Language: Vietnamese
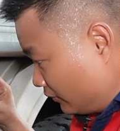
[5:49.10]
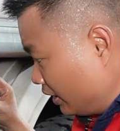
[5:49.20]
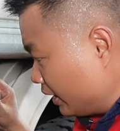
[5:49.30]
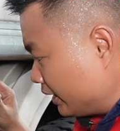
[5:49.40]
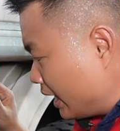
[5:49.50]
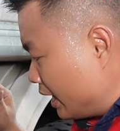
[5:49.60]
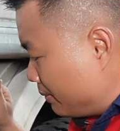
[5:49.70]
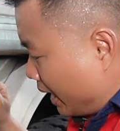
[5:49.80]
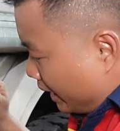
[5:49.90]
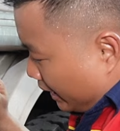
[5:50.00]
những cái chai D
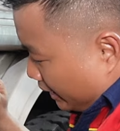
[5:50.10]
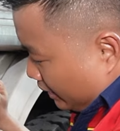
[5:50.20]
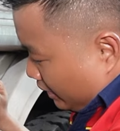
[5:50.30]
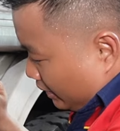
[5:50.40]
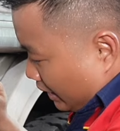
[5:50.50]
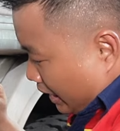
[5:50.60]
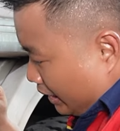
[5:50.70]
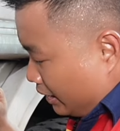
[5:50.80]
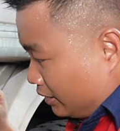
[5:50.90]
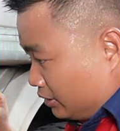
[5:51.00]
mười hai này
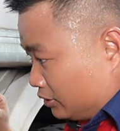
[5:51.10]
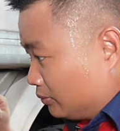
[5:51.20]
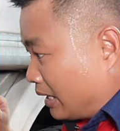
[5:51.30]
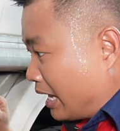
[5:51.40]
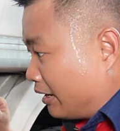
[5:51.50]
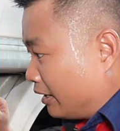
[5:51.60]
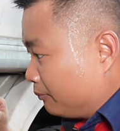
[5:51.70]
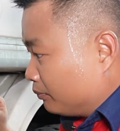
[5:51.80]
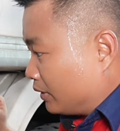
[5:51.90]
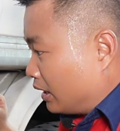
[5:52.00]
để chúng ta
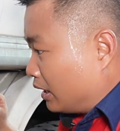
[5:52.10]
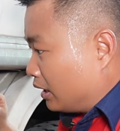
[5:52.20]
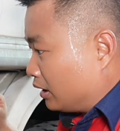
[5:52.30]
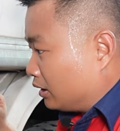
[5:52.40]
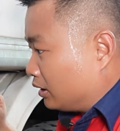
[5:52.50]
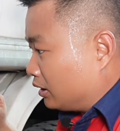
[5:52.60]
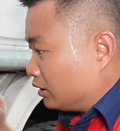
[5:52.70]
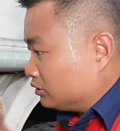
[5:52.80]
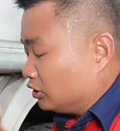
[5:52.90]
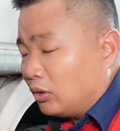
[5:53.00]

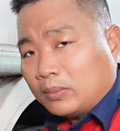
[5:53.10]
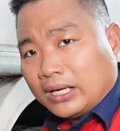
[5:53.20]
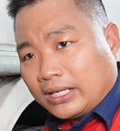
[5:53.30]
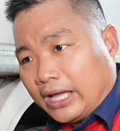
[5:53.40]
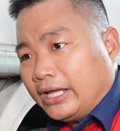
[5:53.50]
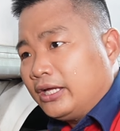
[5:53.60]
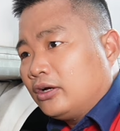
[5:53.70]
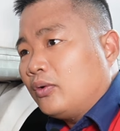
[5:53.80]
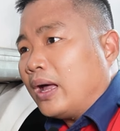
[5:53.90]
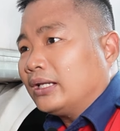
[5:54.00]
à, sử dụng định kỳ,
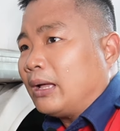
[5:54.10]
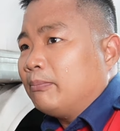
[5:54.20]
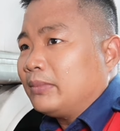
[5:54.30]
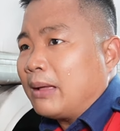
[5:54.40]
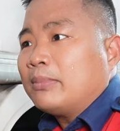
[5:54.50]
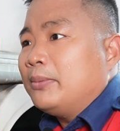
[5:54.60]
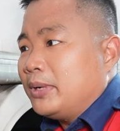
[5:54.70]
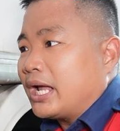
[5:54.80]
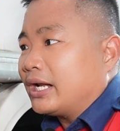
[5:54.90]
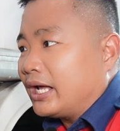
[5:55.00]
có khoảng tầm năm đến
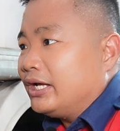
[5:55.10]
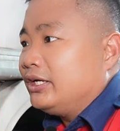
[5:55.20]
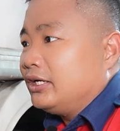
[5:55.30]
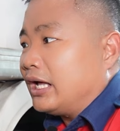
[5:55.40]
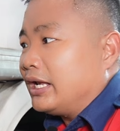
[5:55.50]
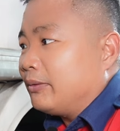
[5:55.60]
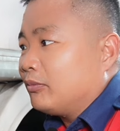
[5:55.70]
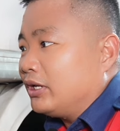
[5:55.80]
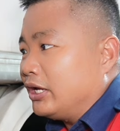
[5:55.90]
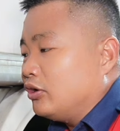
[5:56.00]
mười ngàn cây anh
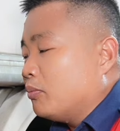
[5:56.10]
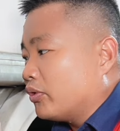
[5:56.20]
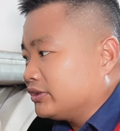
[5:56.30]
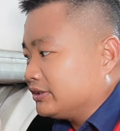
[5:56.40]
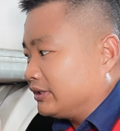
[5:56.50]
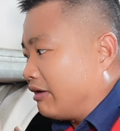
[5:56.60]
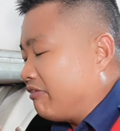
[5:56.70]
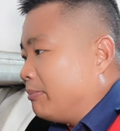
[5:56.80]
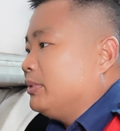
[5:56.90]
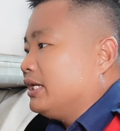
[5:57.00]
em có thể dùng một sản
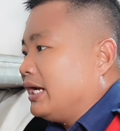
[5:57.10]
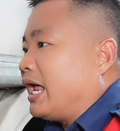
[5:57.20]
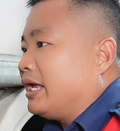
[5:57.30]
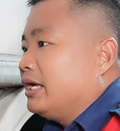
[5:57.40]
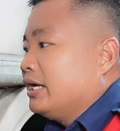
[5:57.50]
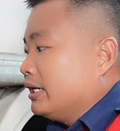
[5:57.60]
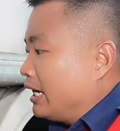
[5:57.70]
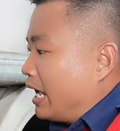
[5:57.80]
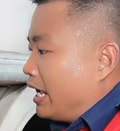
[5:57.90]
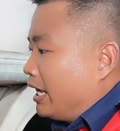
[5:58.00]
phẩm như thế này
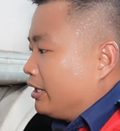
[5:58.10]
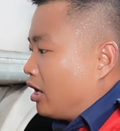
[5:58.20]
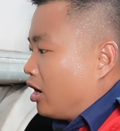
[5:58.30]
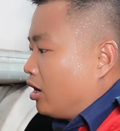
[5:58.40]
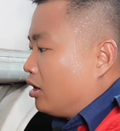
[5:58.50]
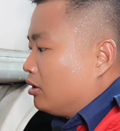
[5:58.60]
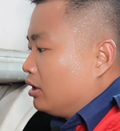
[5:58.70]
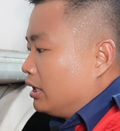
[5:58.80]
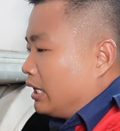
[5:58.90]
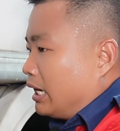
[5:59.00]
để nó
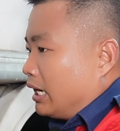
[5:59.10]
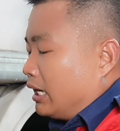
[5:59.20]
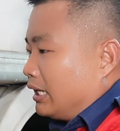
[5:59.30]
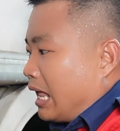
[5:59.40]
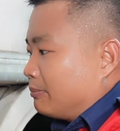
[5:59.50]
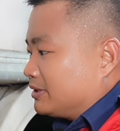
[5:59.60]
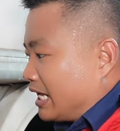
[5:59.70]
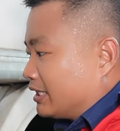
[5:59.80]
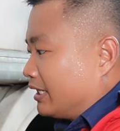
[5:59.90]
à, làm sạch